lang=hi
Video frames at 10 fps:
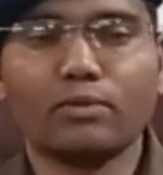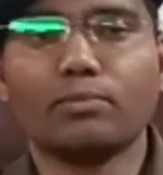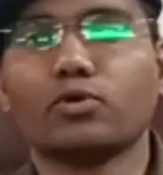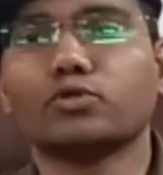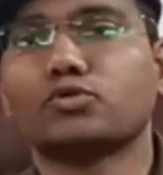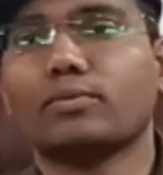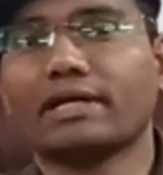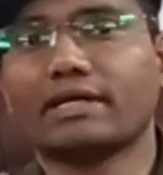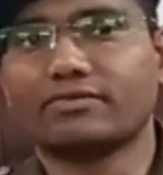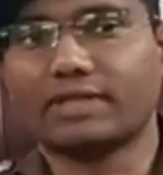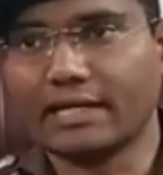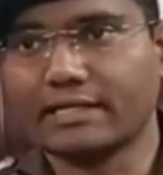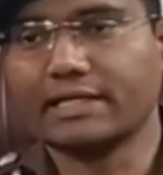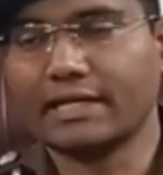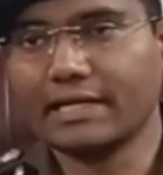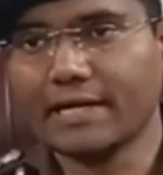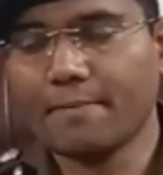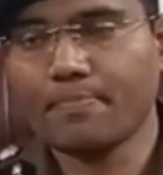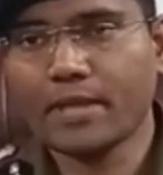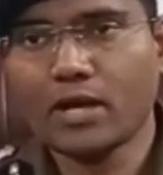और मनोज कुमार गिरफ्तार किए गए
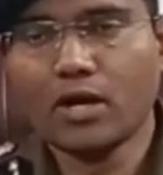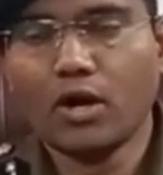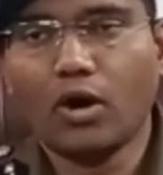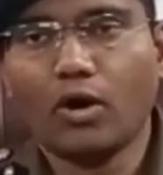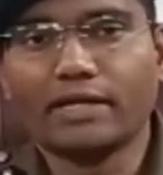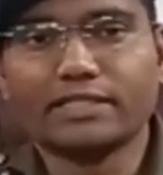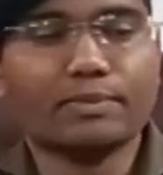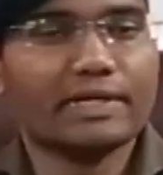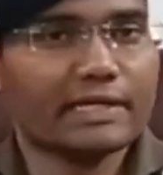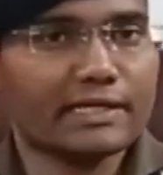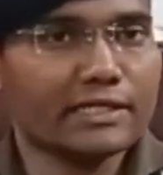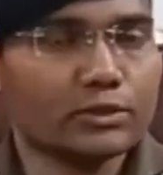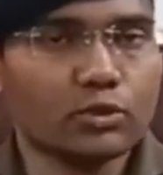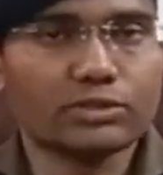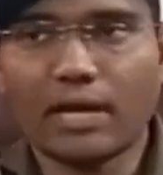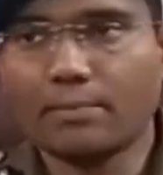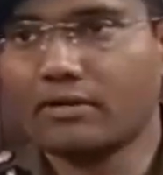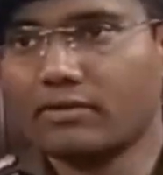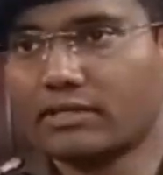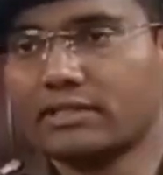हैं और इसमें एक निर्दोष नाम
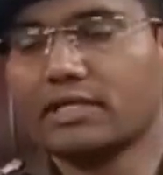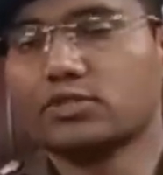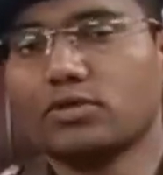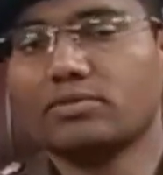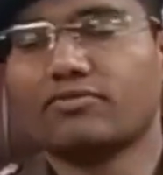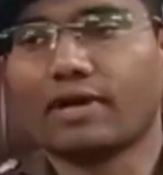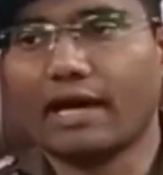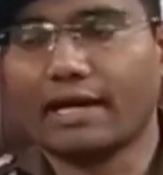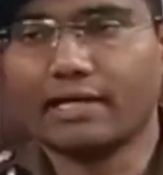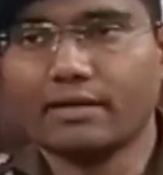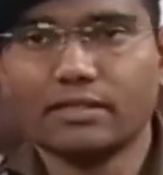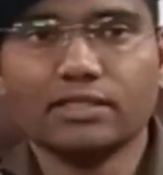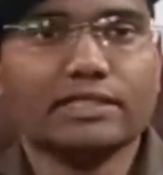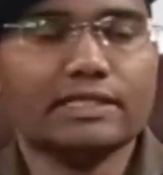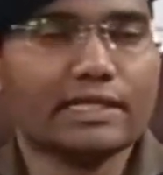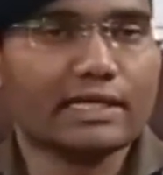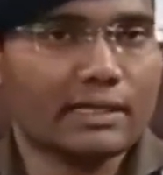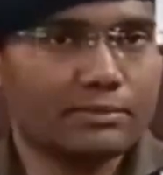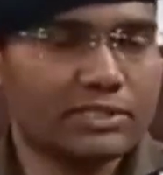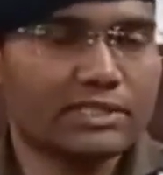का व्यक्ति है जो अभी फरार है इनके
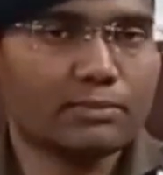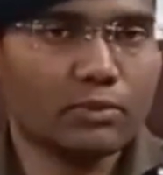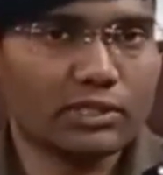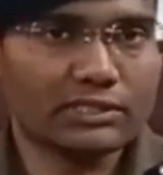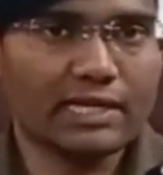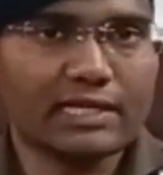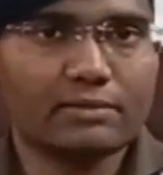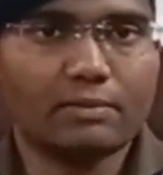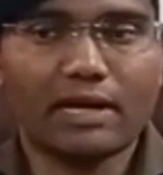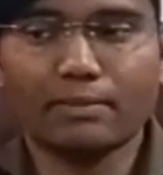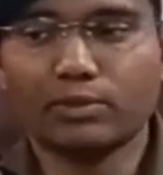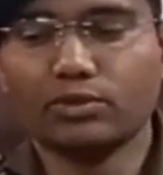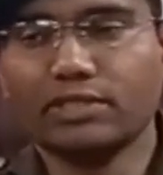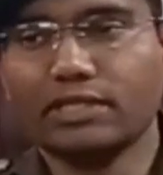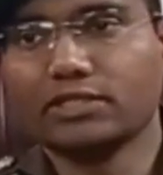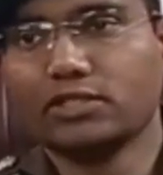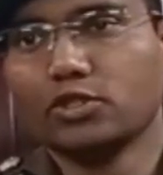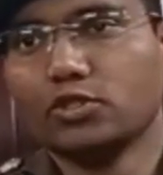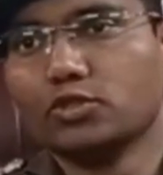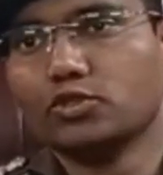कब्जे से एक मोटरसाइकिल भी बरामद हुई है
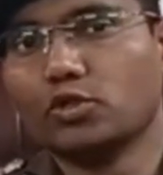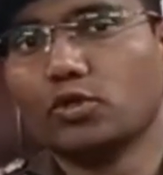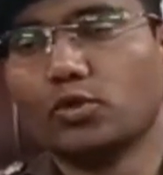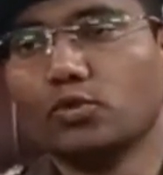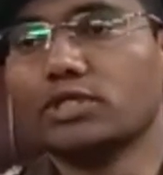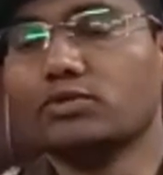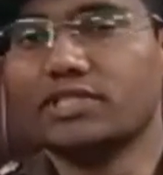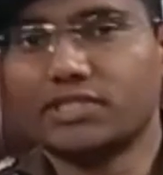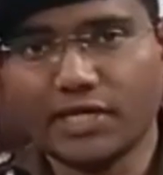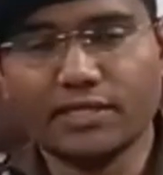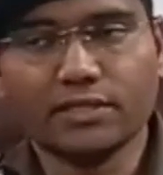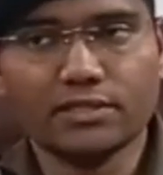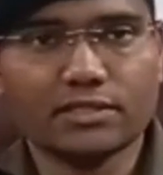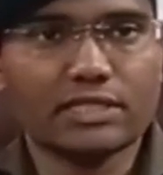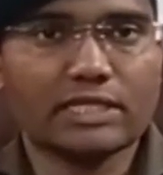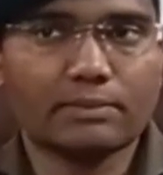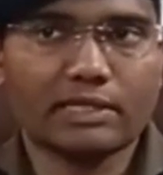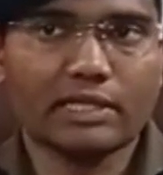जो लूटी हुई चेन थी जिसकी कीमत